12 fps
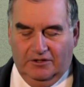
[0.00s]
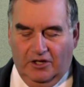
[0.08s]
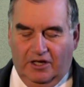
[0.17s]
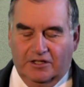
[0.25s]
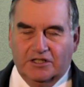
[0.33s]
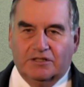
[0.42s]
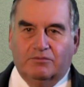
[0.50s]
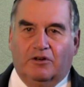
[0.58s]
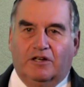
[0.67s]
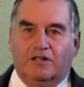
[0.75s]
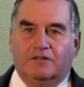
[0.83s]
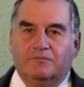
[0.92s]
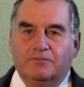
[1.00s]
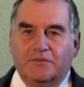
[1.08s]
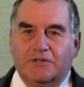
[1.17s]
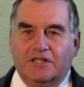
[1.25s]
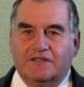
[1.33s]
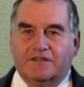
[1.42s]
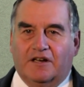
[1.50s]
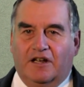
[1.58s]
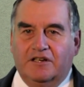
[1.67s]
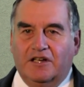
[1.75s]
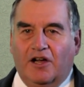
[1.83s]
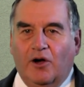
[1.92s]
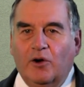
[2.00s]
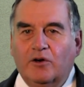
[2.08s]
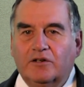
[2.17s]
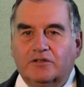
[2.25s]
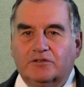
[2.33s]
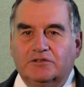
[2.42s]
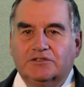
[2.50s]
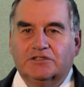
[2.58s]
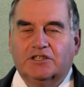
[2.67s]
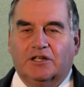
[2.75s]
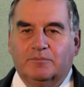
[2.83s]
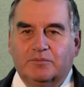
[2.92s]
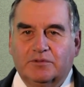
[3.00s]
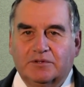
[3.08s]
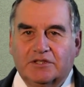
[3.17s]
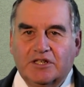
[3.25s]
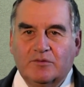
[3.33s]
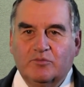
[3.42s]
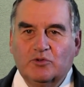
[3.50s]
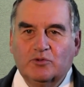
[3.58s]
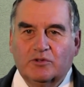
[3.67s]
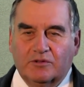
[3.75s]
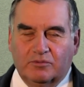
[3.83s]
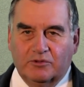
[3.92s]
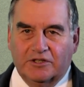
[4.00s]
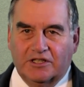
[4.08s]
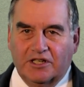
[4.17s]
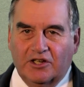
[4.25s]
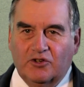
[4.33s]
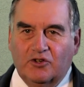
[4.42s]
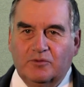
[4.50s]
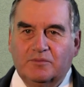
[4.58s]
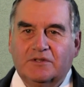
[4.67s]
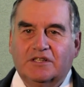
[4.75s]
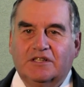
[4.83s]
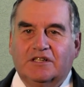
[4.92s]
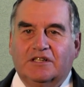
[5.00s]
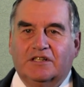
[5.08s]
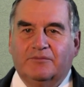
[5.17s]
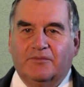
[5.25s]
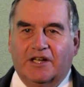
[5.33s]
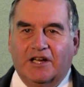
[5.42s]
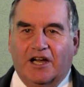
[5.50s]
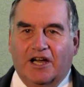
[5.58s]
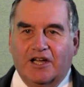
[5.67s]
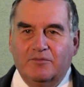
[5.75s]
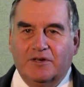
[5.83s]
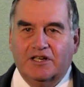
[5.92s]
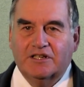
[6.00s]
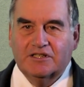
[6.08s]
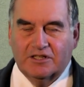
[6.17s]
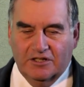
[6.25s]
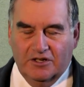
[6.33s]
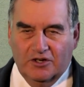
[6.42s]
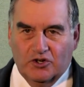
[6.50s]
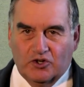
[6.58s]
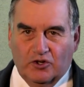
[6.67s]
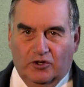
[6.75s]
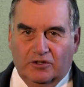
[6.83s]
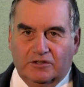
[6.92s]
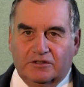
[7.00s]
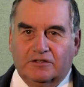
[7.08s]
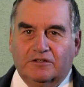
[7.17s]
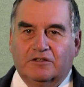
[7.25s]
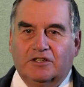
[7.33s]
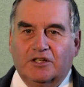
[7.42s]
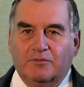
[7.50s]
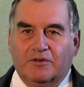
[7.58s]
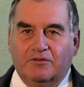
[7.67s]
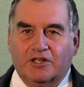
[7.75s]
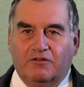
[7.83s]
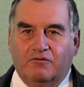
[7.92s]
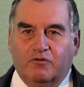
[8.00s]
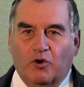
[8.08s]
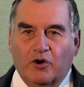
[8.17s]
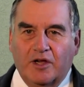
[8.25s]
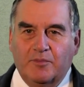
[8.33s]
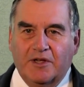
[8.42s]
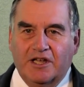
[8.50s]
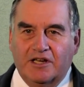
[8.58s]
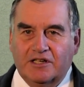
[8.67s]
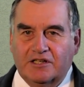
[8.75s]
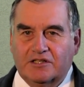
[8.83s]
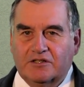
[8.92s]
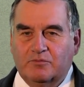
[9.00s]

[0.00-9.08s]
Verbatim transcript: Ja, ich war Ministrant auch und habe in Bug, wo ich herkomme, meine Heimat schon immer wieder vorgebetet,